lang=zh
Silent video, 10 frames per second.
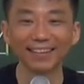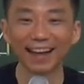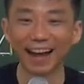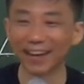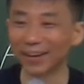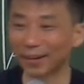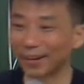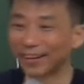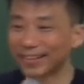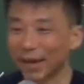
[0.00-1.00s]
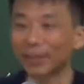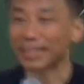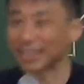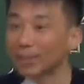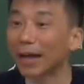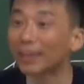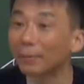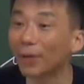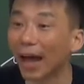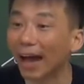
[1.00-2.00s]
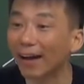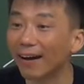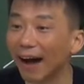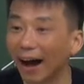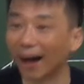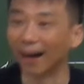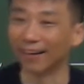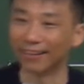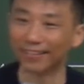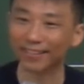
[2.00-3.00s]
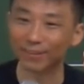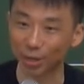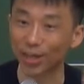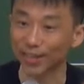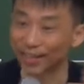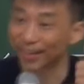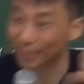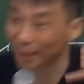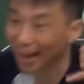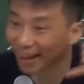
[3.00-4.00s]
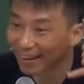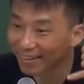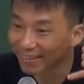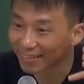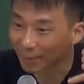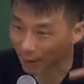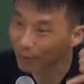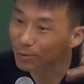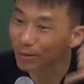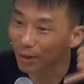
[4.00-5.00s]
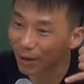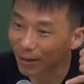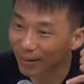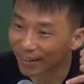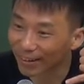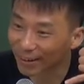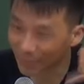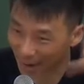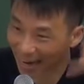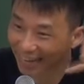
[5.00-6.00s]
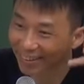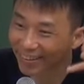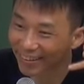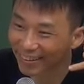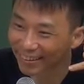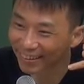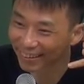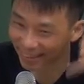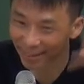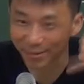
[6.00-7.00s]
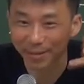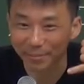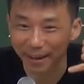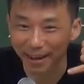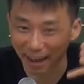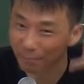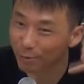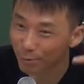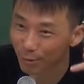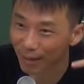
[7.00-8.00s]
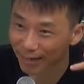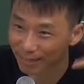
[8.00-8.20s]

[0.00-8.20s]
还有宵夜时段，对不对？啊，睡觉前一定要怎么样？我要睡喽，晚安喽。你要睡了吗？还不去睡啊？